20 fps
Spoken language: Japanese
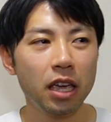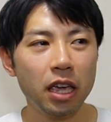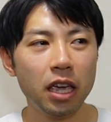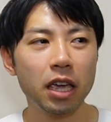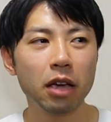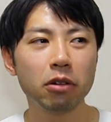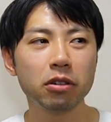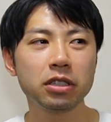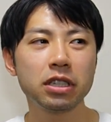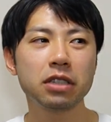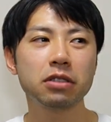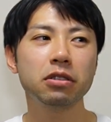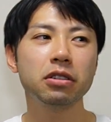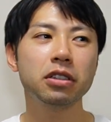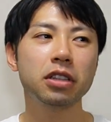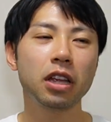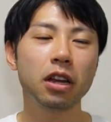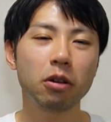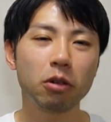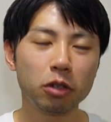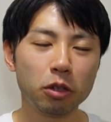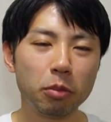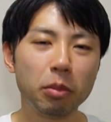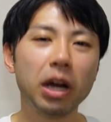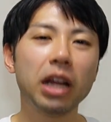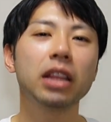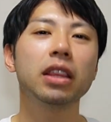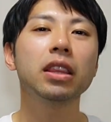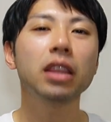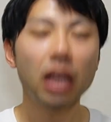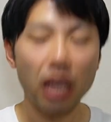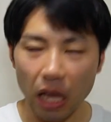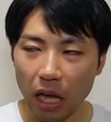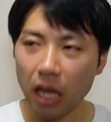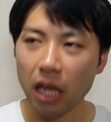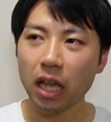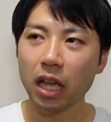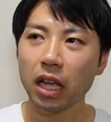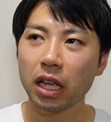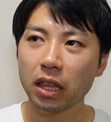えー、お誘いいただくこともあって、